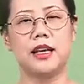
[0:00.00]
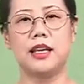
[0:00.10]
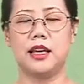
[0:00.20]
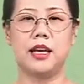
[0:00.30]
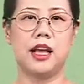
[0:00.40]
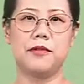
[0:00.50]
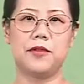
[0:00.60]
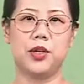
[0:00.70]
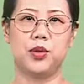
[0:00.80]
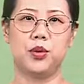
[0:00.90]
应该废
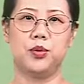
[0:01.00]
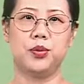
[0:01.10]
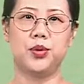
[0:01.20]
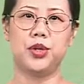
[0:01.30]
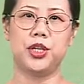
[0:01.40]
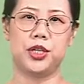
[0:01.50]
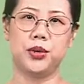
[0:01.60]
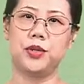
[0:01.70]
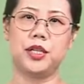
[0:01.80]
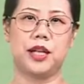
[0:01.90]
除不具实用
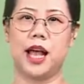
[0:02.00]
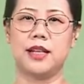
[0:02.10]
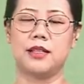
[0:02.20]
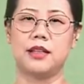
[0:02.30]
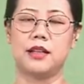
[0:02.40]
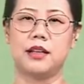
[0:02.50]
性的汉字，